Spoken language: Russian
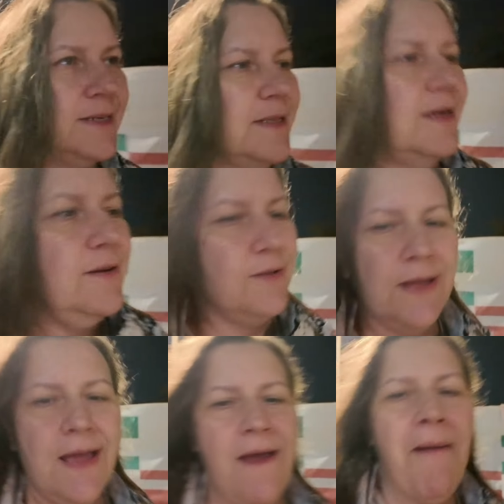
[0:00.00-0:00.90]
желают
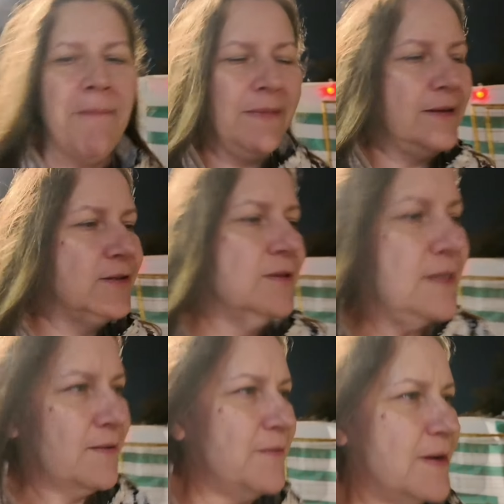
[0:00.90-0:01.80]
всего
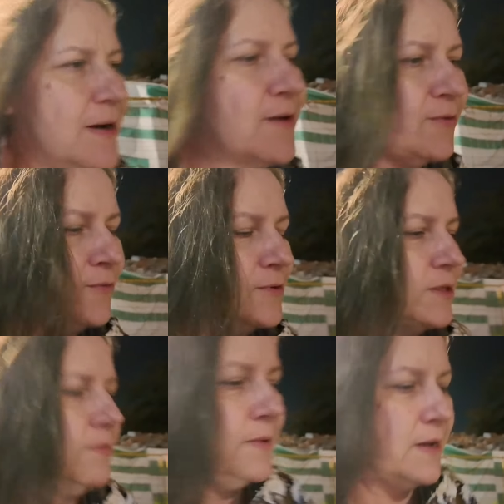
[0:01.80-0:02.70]
самого
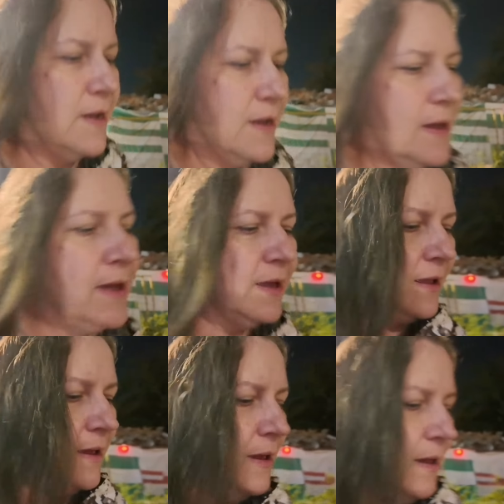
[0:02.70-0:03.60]
хорошего.
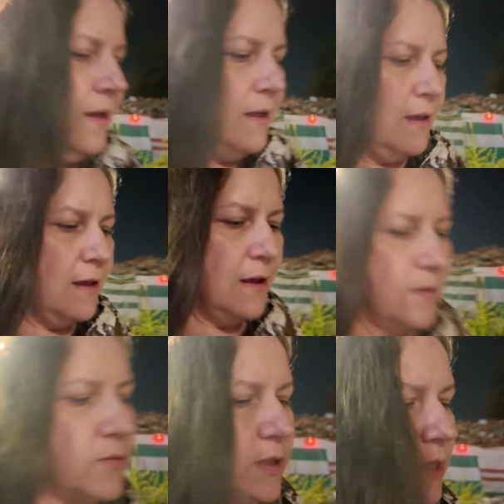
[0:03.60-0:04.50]

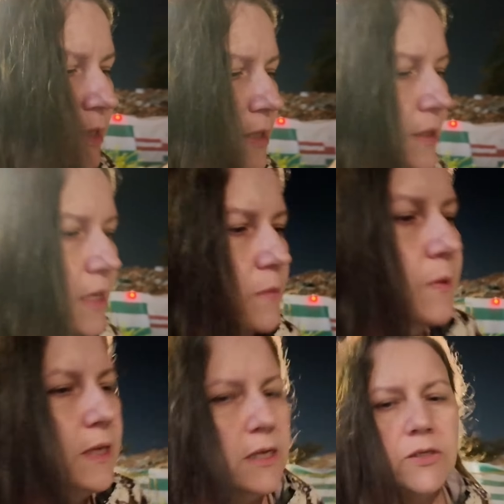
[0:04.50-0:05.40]
Вот, она говорит, нет,
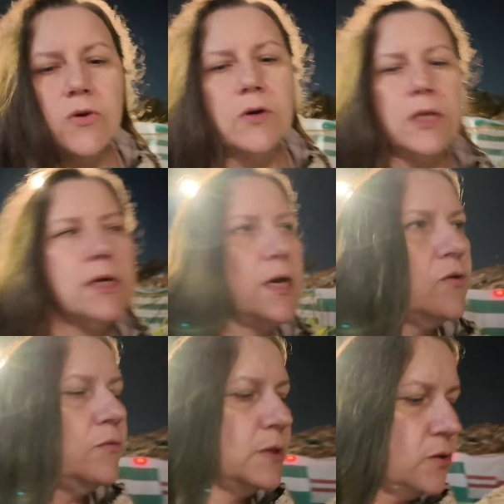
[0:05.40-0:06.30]
меня нисколько не
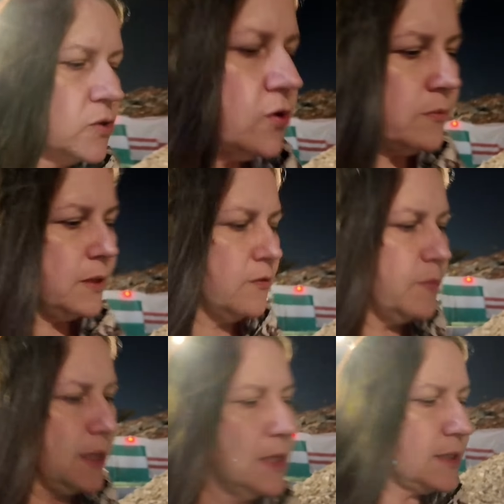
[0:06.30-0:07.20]
коробит то, что я была
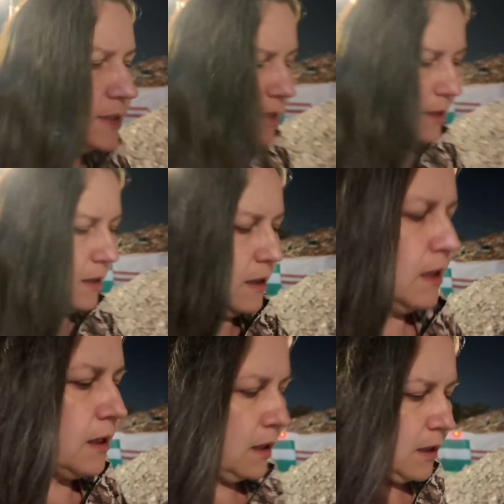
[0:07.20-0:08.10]
в больнице,
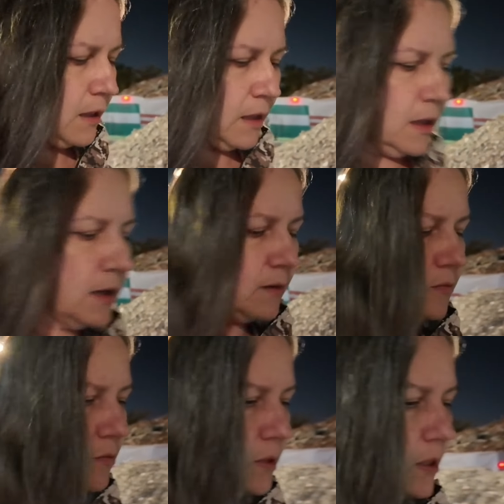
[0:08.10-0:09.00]

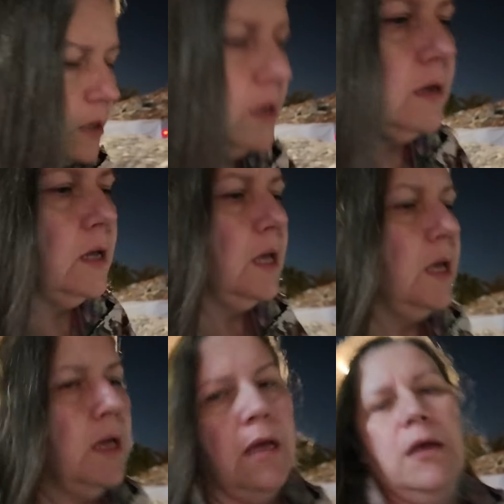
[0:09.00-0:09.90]
вот.
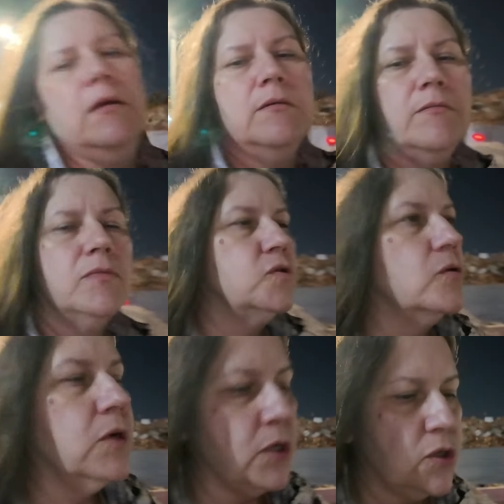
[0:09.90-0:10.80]

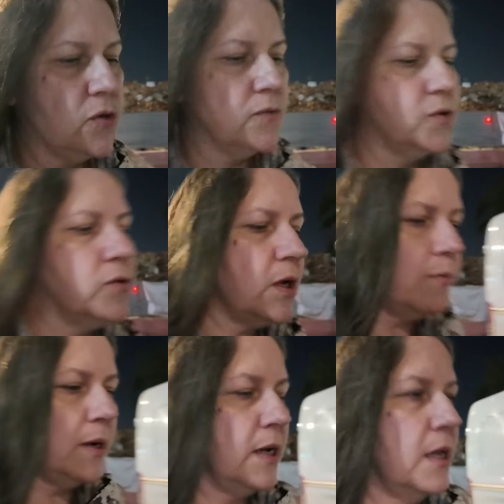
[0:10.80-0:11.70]
Все хорошо, все
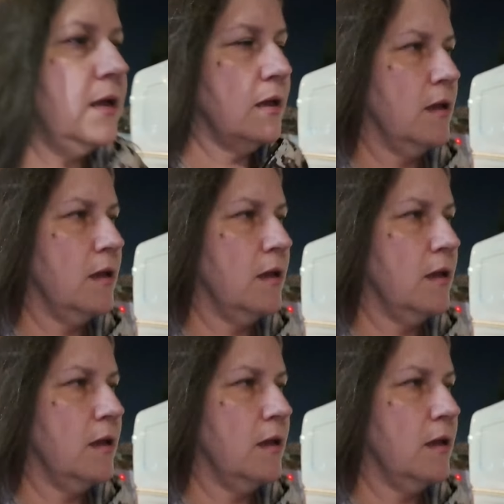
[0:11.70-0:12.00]
нормально.